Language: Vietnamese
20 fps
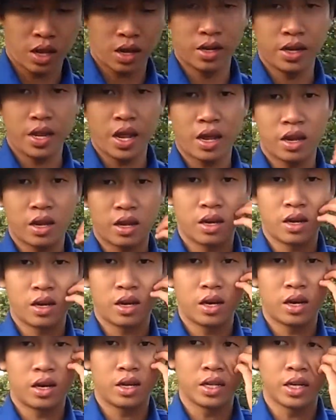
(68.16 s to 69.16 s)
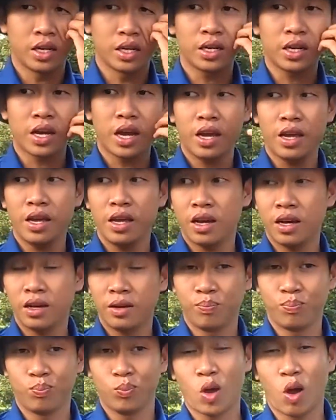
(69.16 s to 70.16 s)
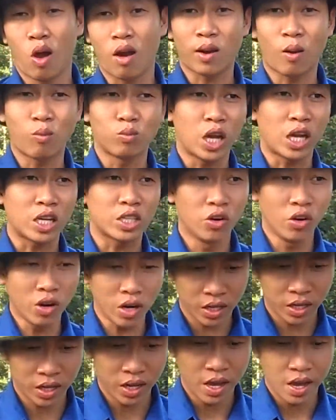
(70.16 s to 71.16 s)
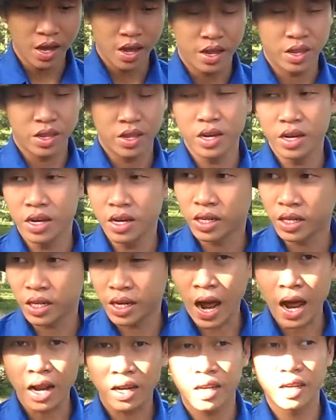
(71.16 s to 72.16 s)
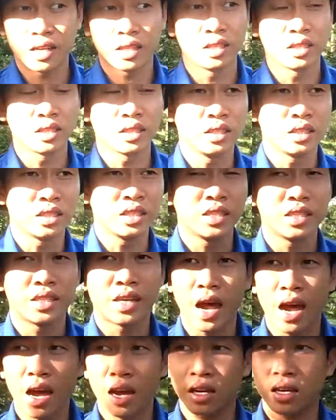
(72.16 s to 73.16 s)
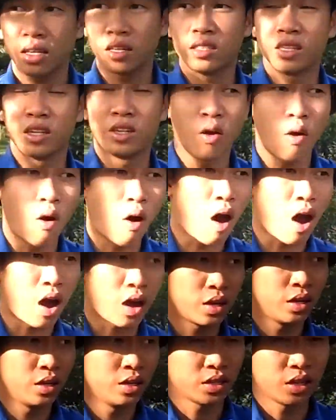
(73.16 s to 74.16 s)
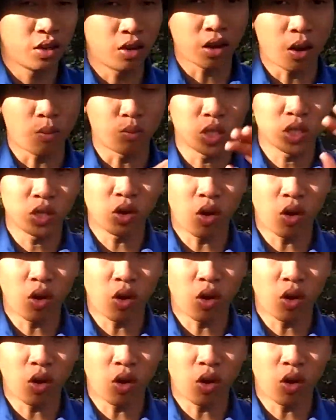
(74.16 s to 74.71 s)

thời à, những cái hoạt động sản xuất như rác thì thường thường như rác sinh hoạt từ hoạt động